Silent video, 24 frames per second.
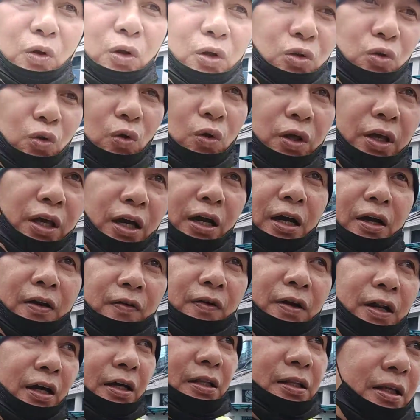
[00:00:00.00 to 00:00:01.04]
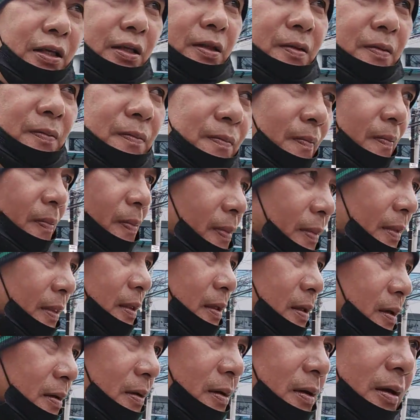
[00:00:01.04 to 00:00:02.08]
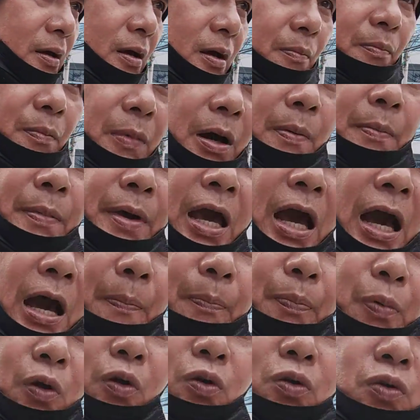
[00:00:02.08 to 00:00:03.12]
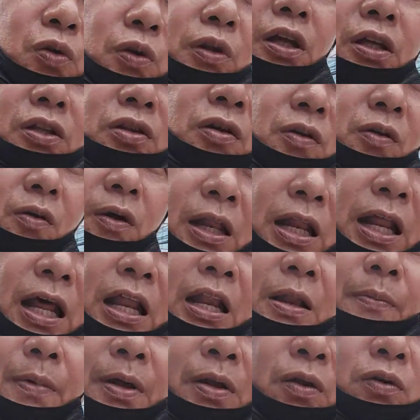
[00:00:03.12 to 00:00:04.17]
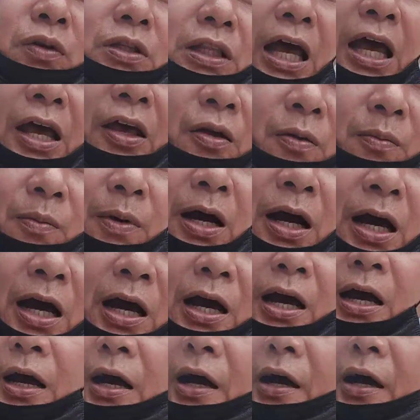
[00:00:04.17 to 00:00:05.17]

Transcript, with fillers: tuloy-tuloy ang ano natin mamaya upload ko na to wala naman ho tayong mga